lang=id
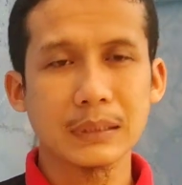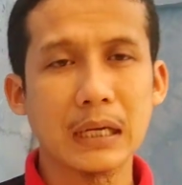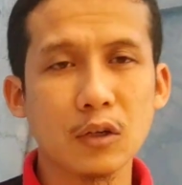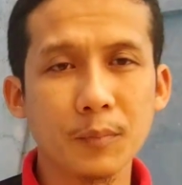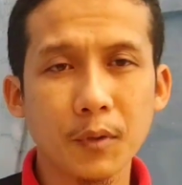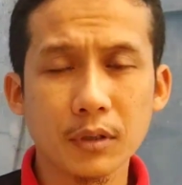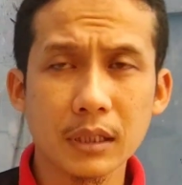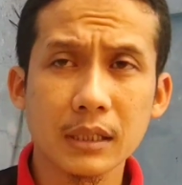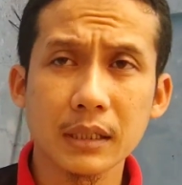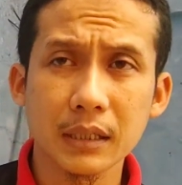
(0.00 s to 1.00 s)
Kalau
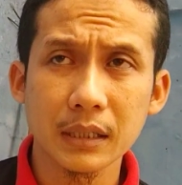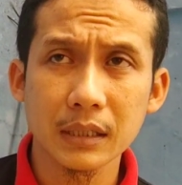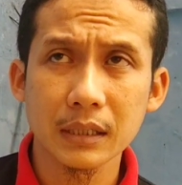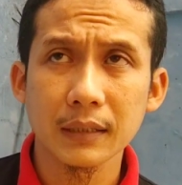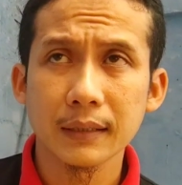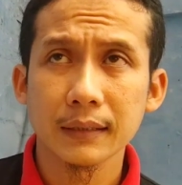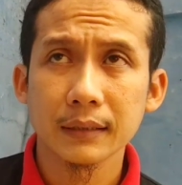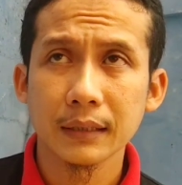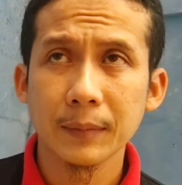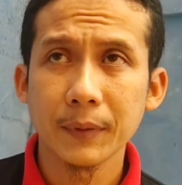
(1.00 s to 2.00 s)
posisi
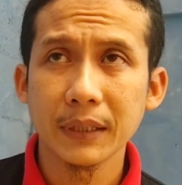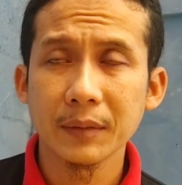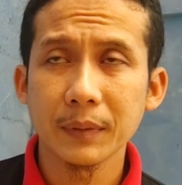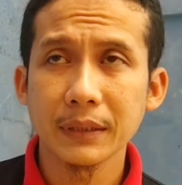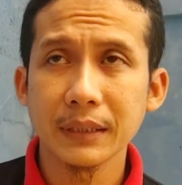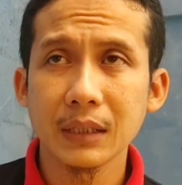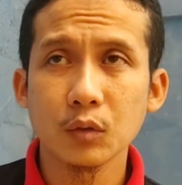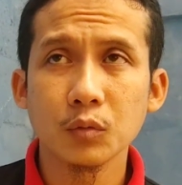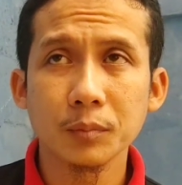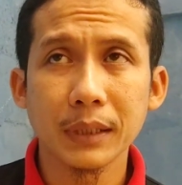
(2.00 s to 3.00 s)
apa
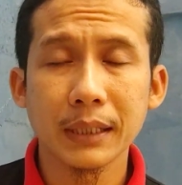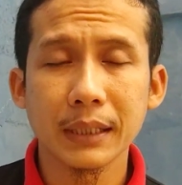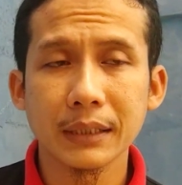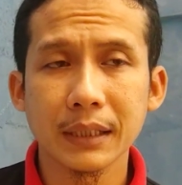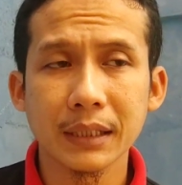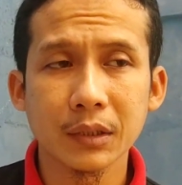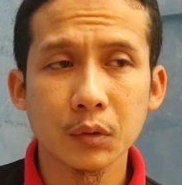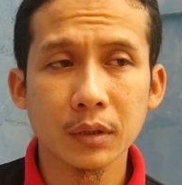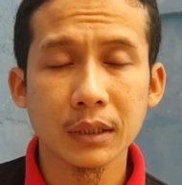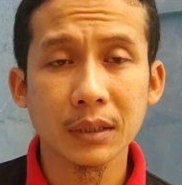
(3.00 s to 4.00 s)
namanya umbarannya
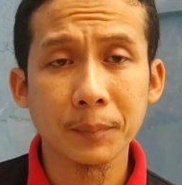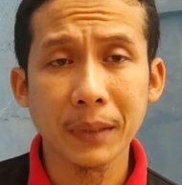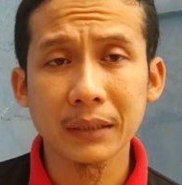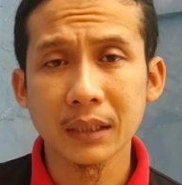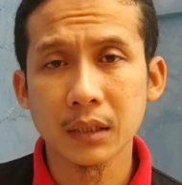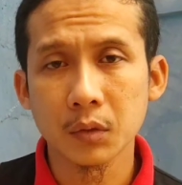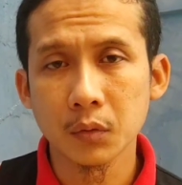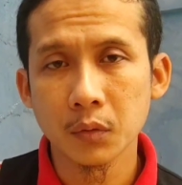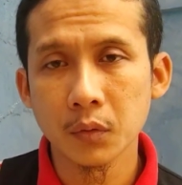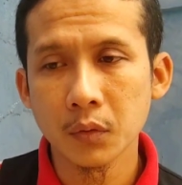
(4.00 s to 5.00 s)
itu di tempat
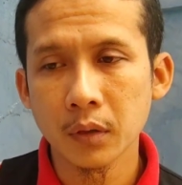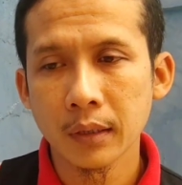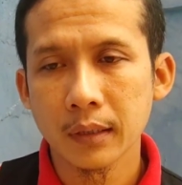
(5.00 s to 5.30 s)
teduh,